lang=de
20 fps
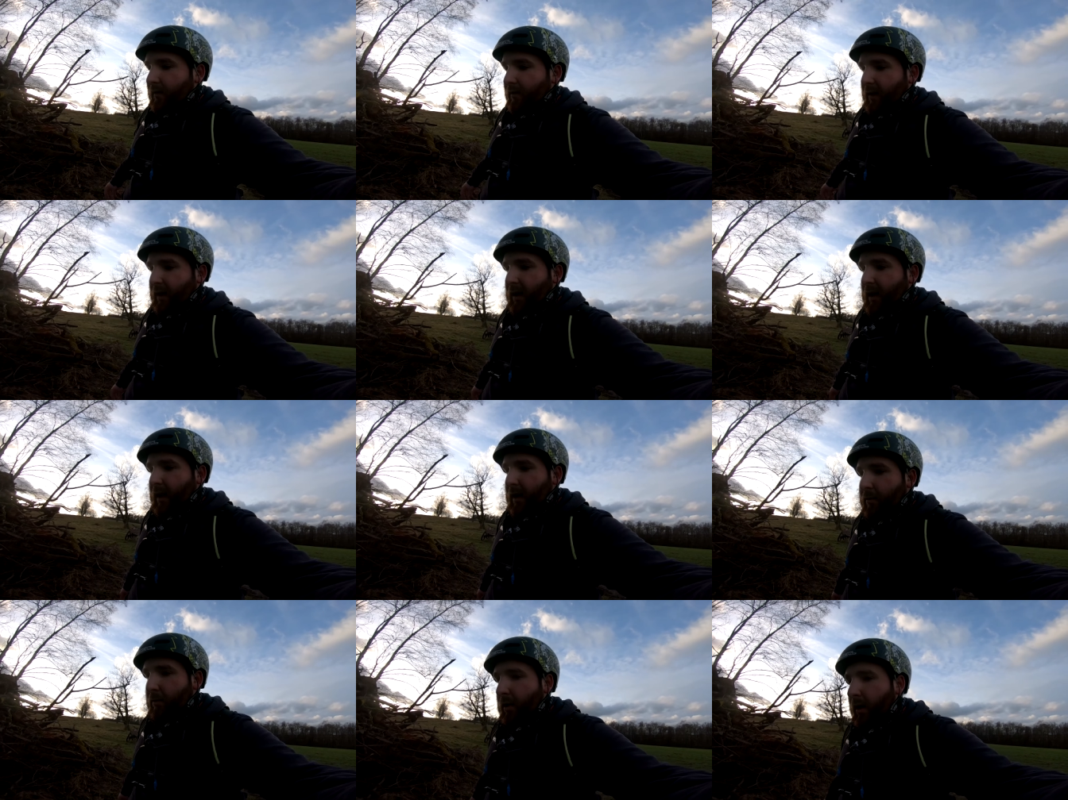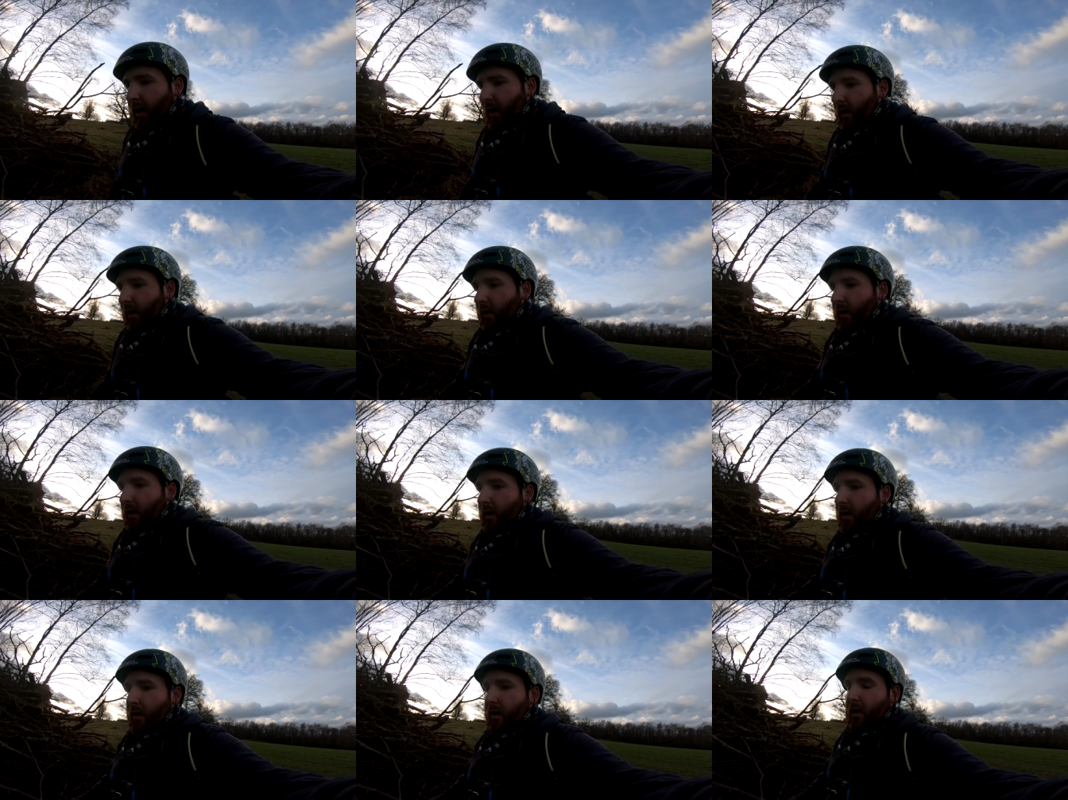wegen der äh,
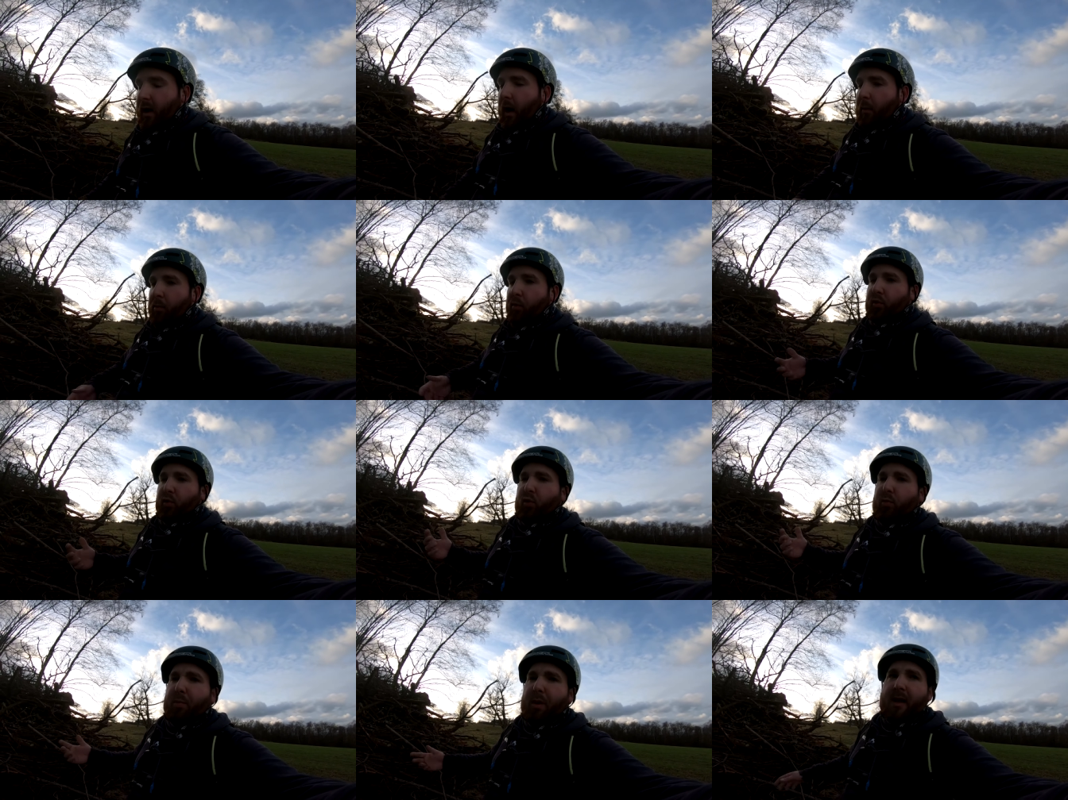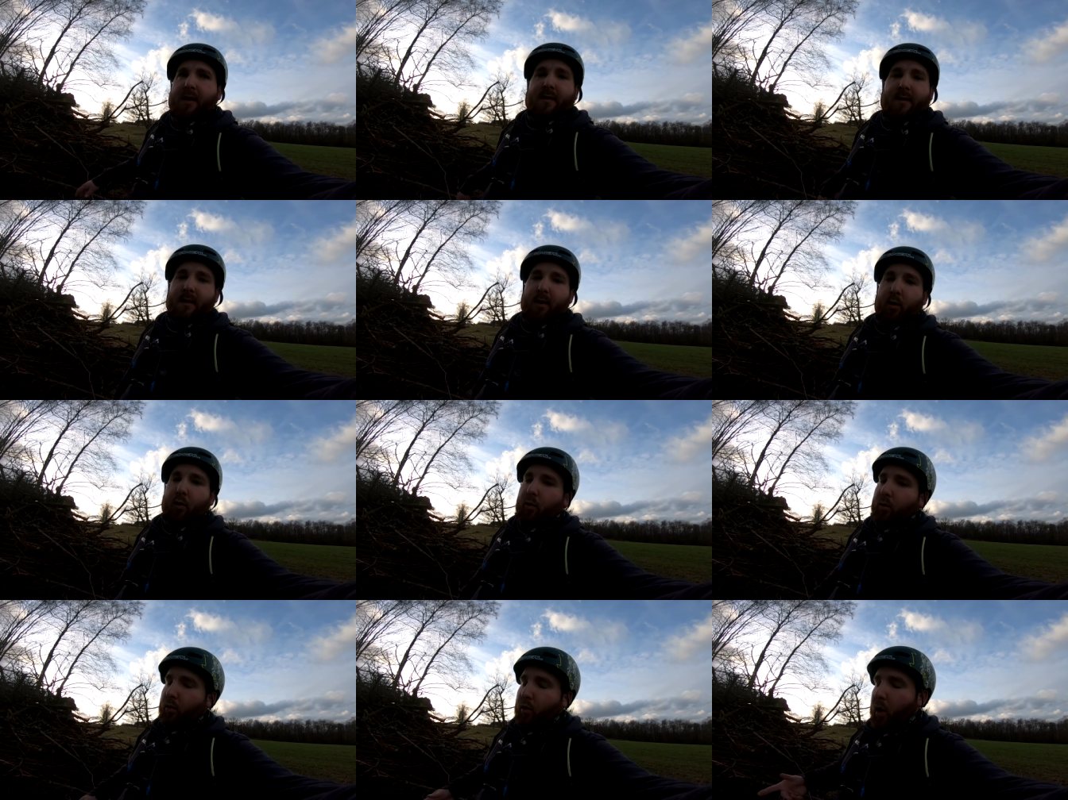ja,
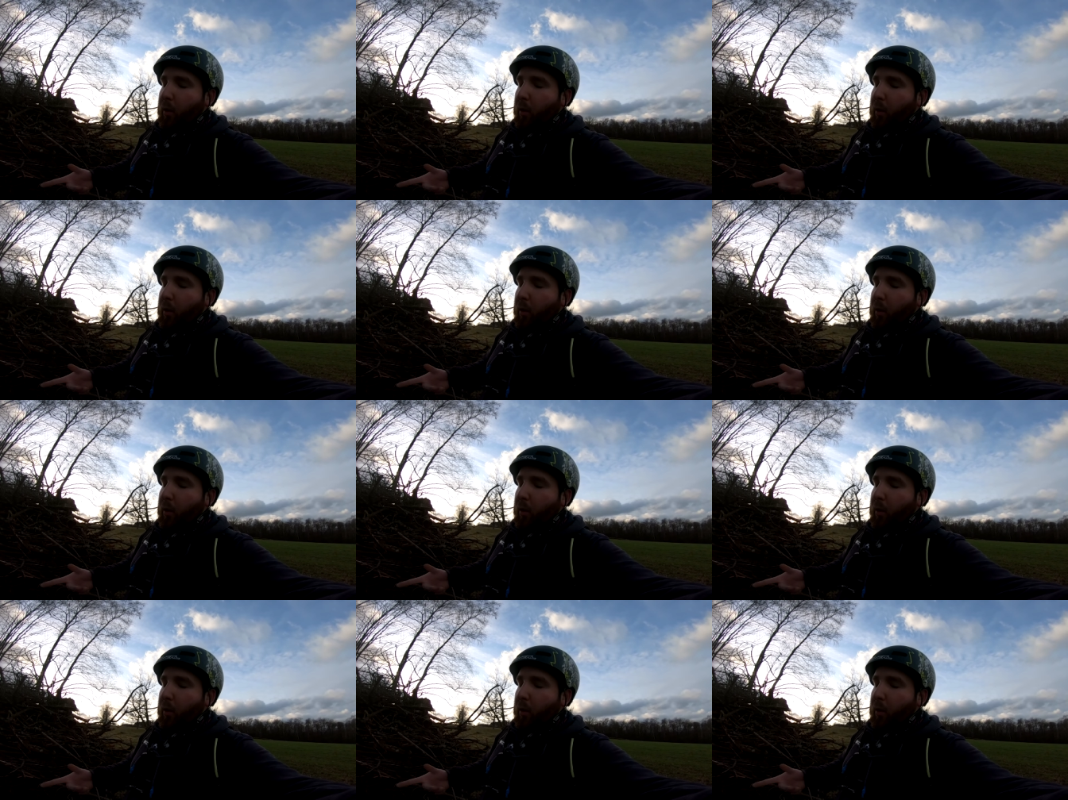Produktplatzierung,